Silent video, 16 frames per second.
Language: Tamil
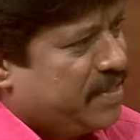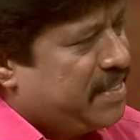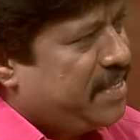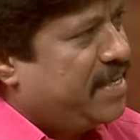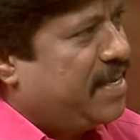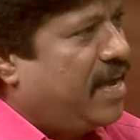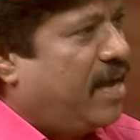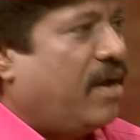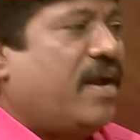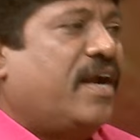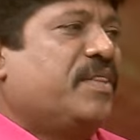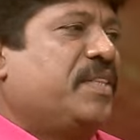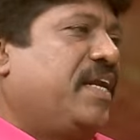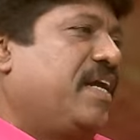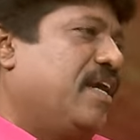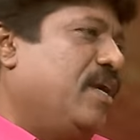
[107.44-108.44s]
வந்து
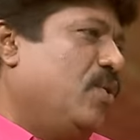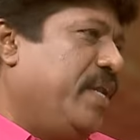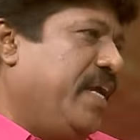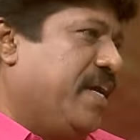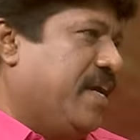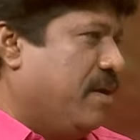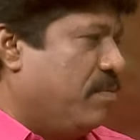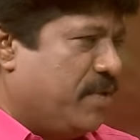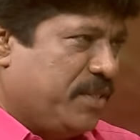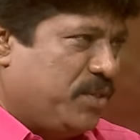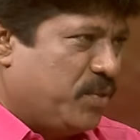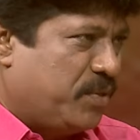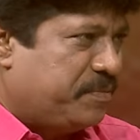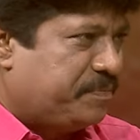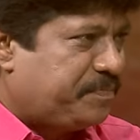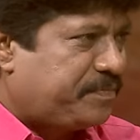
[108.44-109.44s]
அருளானந்தர் கல்லூரி
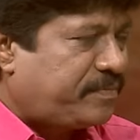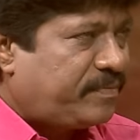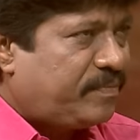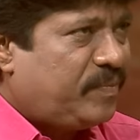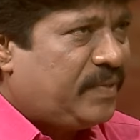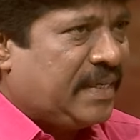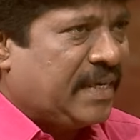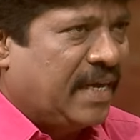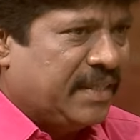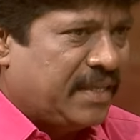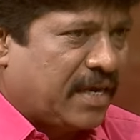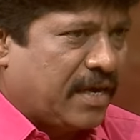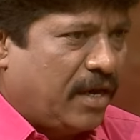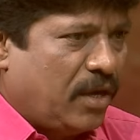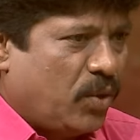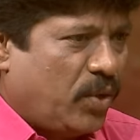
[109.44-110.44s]
கர்மாத்தூர் சரி அந்த
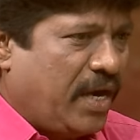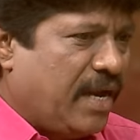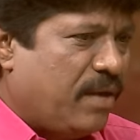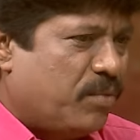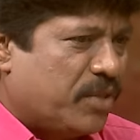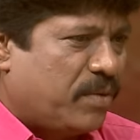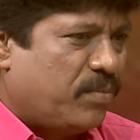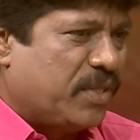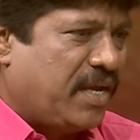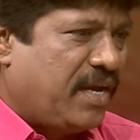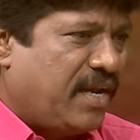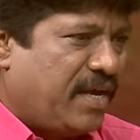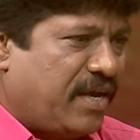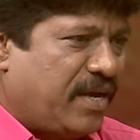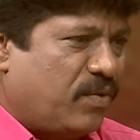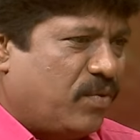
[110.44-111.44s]
கல்லூரியில் முத
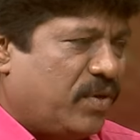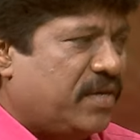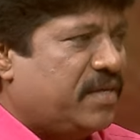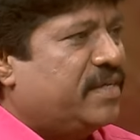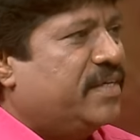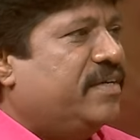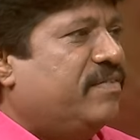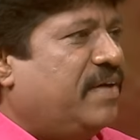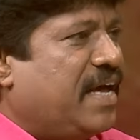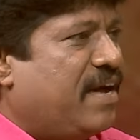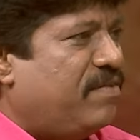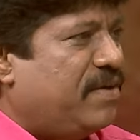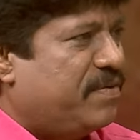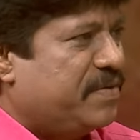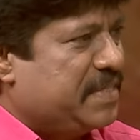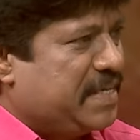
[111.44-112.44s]
முதல்ல ஒரு
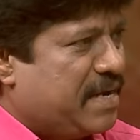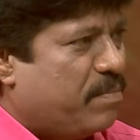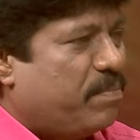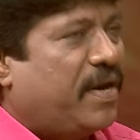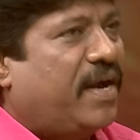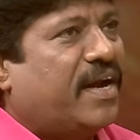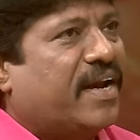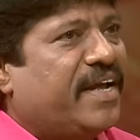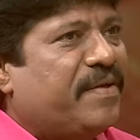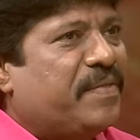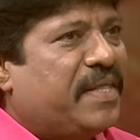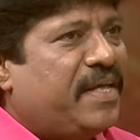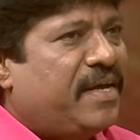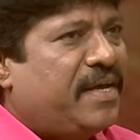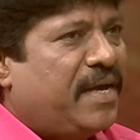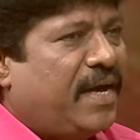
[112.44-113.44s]
விழாவில் வந்து நான் பாடுறேன்
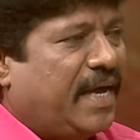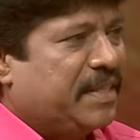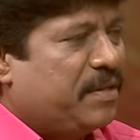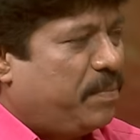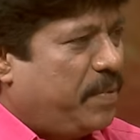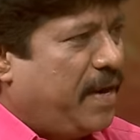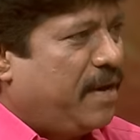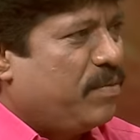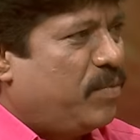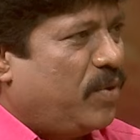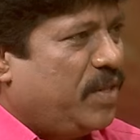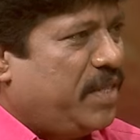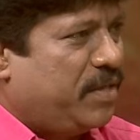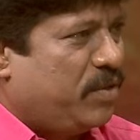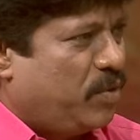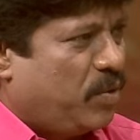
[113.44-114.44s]
அந்த பாடும்
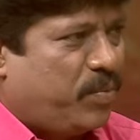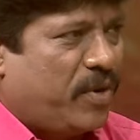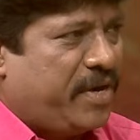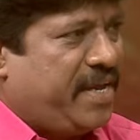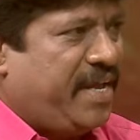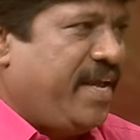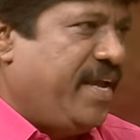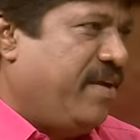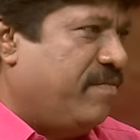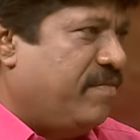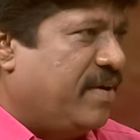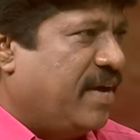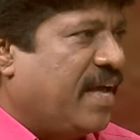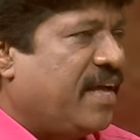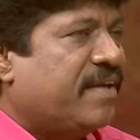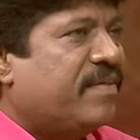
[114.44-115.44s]
பொழுது அது ஒரு போட்டி
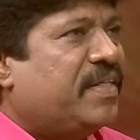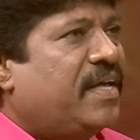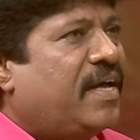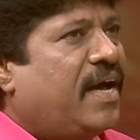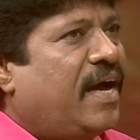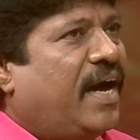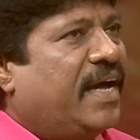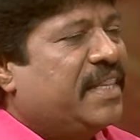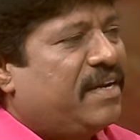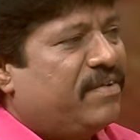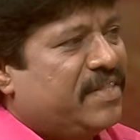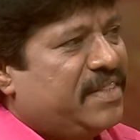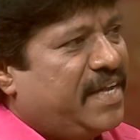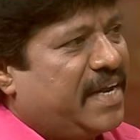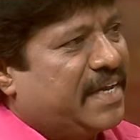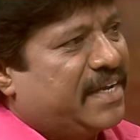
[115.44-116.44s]
விழா அதில்
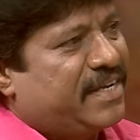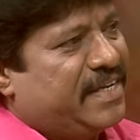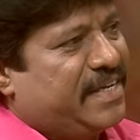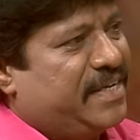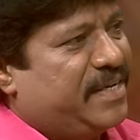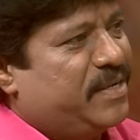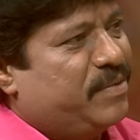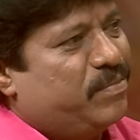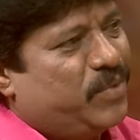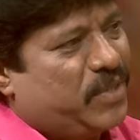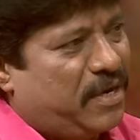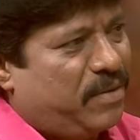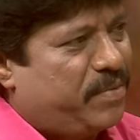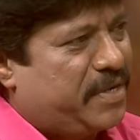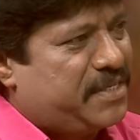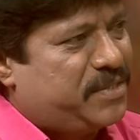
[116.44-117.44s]
வந்து எனக்கு
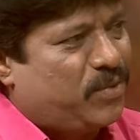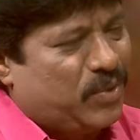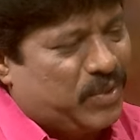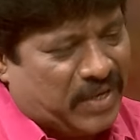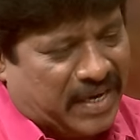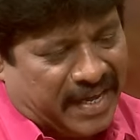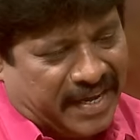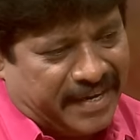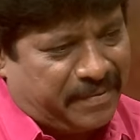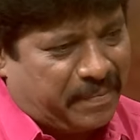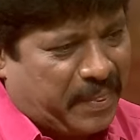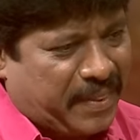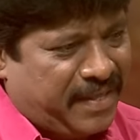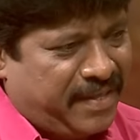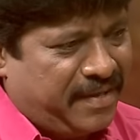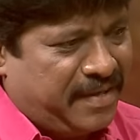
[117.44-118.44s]
முதல் பரிசு கொடுத்துட்றாங்க
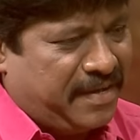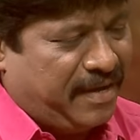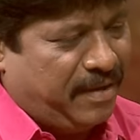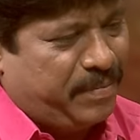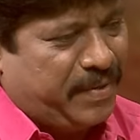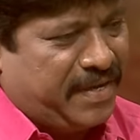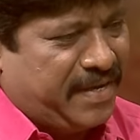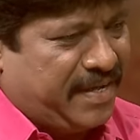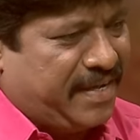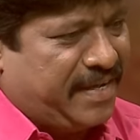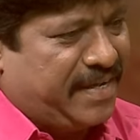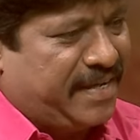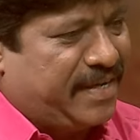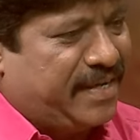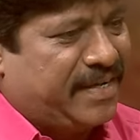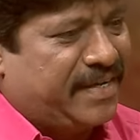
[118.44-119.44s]
அப்போ
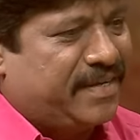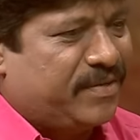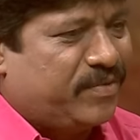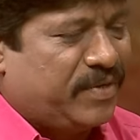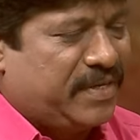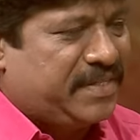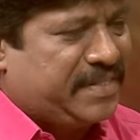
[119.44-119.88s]
ஒரு